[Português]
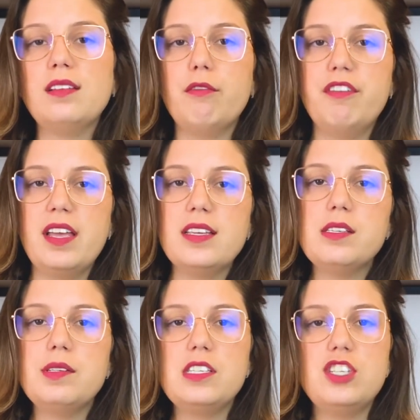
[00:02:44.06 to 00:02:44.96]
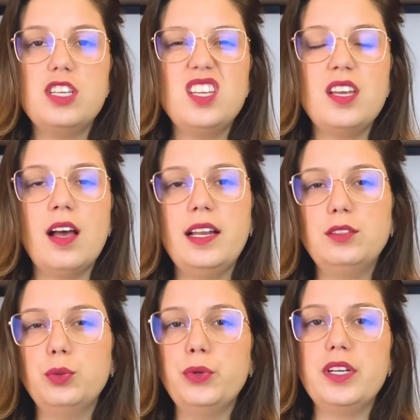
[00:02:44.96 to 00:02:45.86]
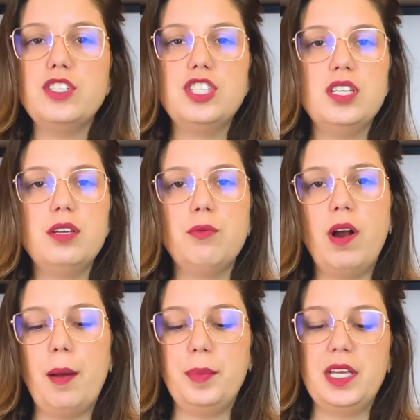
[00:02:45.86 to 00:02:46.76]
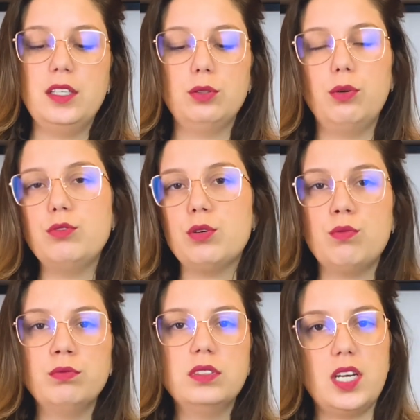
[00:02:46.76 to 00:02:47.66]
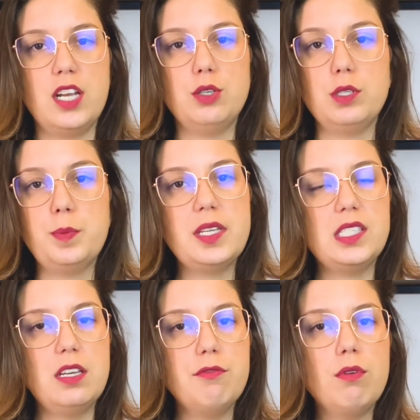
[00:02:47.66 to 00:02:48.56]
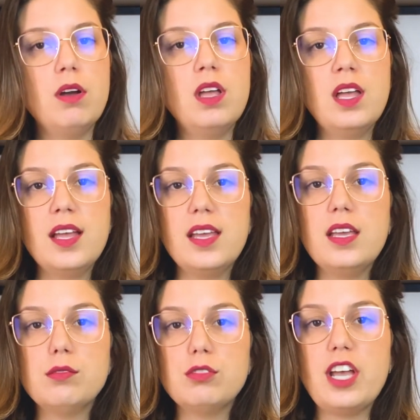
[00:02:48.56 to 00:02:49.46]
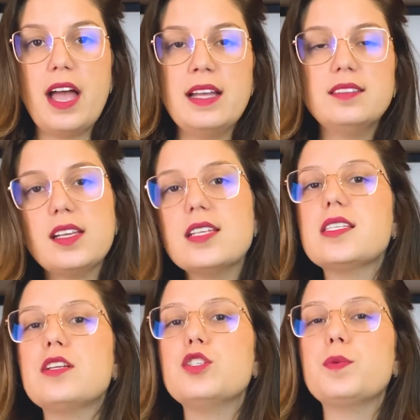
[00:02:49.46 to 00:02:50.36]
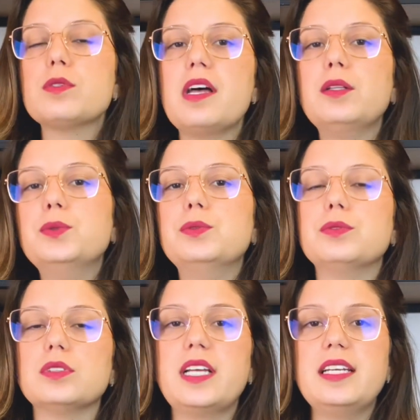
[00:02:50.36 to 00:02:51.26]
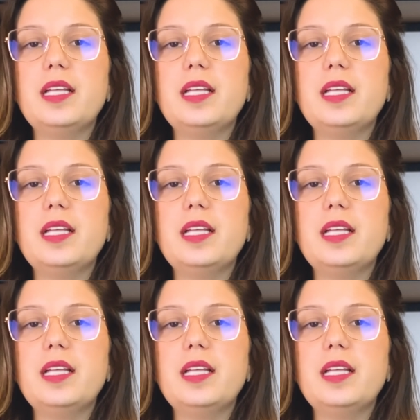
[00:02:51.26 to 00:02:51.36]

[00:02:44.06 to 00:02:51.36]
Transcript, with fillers: Talvez eu exigiria a leitura de um capítulo ou de algum trecho específico e isso já é interessante para os alunos, né?